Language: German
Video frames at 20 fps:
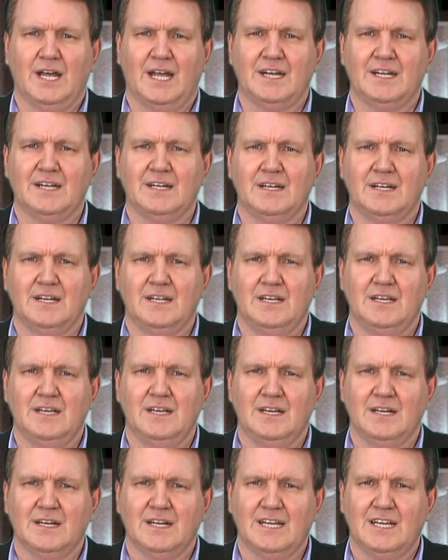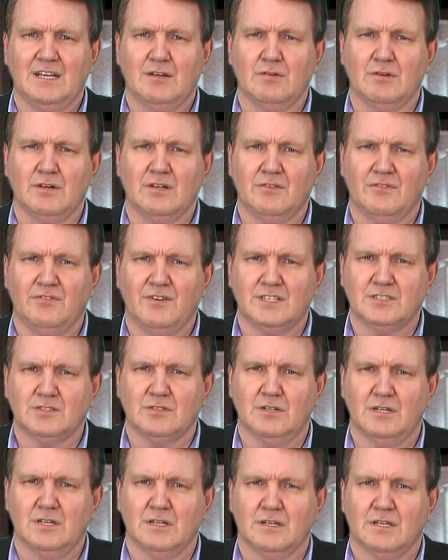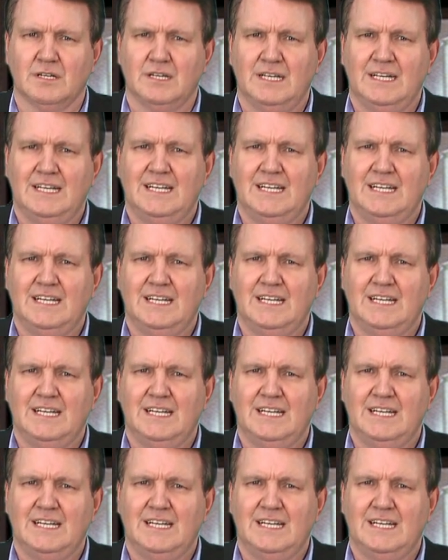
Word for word: Anregungen versorgen.